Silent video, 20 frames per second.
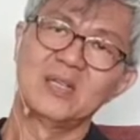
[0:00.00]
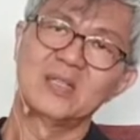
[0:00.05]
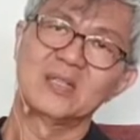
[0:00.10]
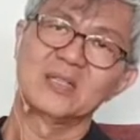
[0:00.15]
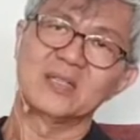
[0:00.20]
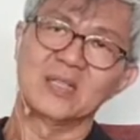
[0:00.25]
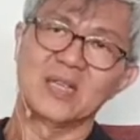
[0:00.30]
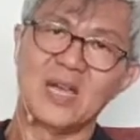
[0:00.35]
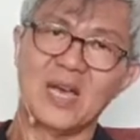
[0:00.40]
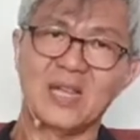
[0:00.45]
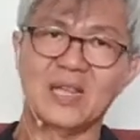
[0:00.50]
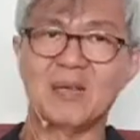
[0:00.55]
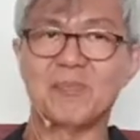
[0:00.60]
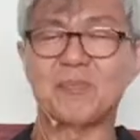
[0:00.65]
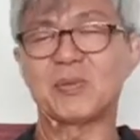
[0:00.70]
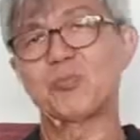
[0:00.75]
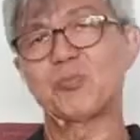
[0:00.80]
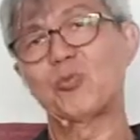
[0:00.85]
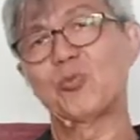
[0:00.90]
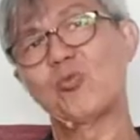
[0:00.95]
segala
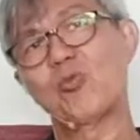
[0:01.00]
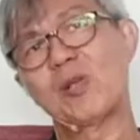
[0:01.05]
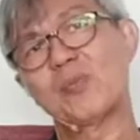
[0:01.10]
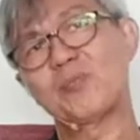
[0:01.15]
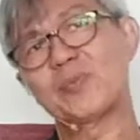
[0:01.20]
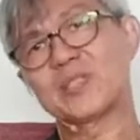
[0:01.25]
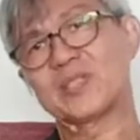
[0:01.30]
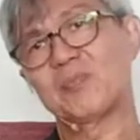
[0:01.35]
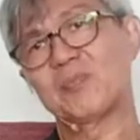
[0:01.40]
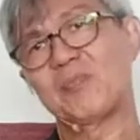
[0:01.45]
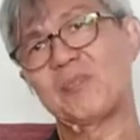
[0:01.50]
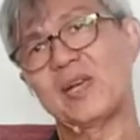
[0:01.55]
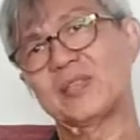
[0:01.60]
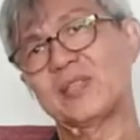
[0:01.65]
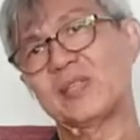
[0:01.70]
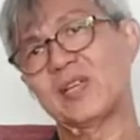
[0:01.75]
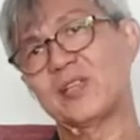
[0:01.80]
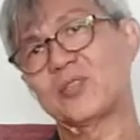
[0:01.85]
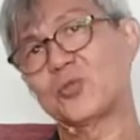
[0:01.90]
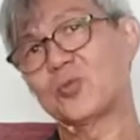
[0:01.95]
perpuluhan persembahan
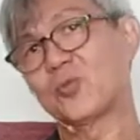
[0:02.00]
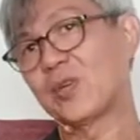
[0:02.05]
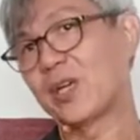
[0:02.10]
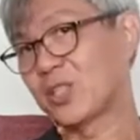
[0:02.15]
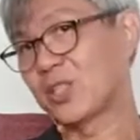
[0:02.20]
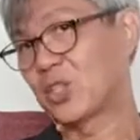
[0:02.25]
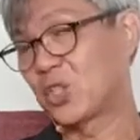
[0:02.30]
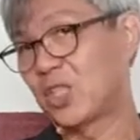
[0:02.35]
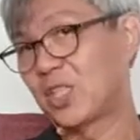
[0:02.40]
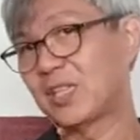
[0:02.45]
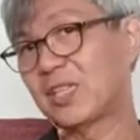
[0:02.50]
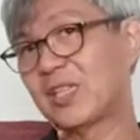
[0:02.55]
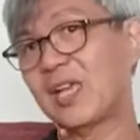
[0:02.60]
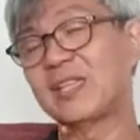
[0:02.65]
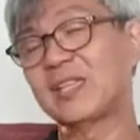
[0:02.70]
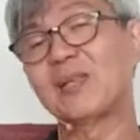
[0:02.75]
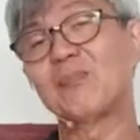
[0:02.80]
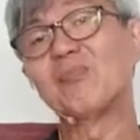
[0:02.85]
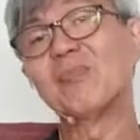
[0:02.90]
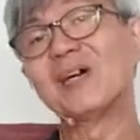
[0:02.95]
dengan sukacita
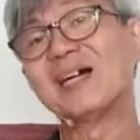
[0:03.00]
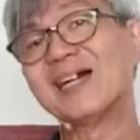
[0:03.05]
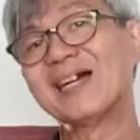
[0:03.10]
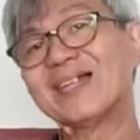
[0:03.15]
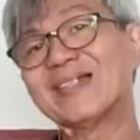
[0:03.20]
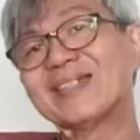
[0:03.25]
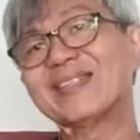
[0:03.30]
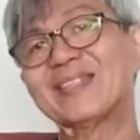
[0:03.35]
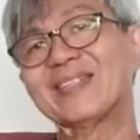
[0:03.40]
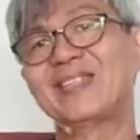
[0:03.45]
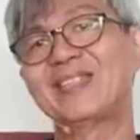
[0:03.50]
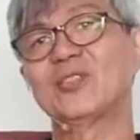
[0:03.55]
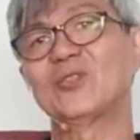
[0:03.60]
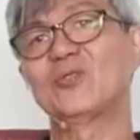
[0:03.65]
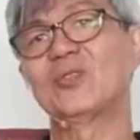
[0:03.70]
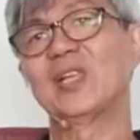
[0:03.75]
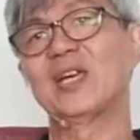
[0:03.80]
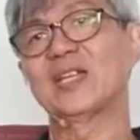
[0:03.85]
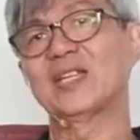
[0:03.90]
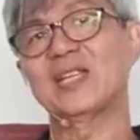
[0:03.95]
dan mengerti saudara.